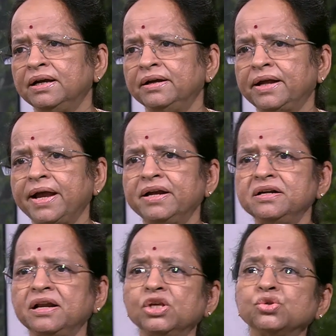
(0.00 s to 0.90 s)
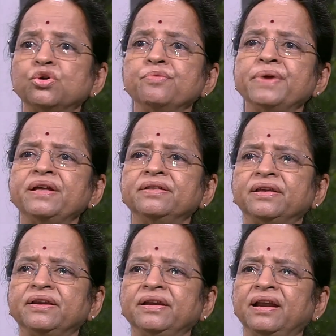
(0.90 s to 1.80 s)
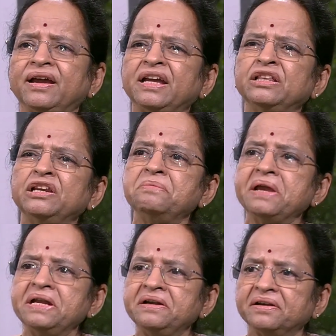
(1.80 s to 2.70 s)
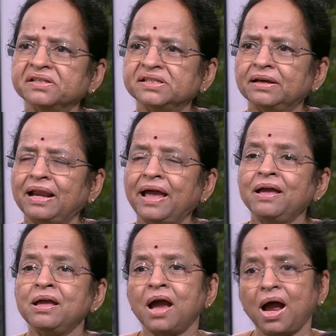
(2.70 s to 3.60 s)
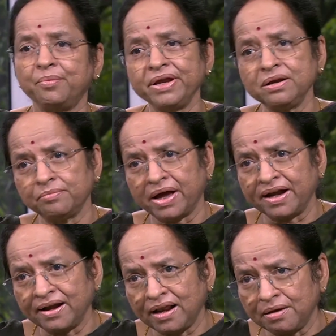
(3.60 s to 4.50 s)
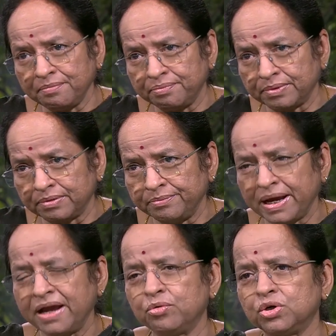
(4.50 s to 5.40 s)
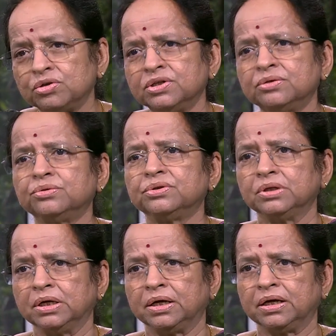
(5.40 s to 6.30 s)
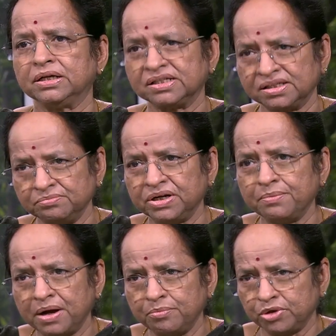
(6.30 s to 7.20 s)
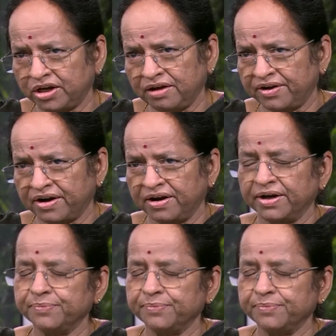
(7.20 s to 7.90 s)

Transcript: டயர்ட்னஸ் ஒன்றுமே தெரியல எதுலேயுமே இன்ட்ரெஸ்ட் இல்லை அப்படின்னு மனநலமே ஒரு சிம்டமாக முதல்ல வராங்க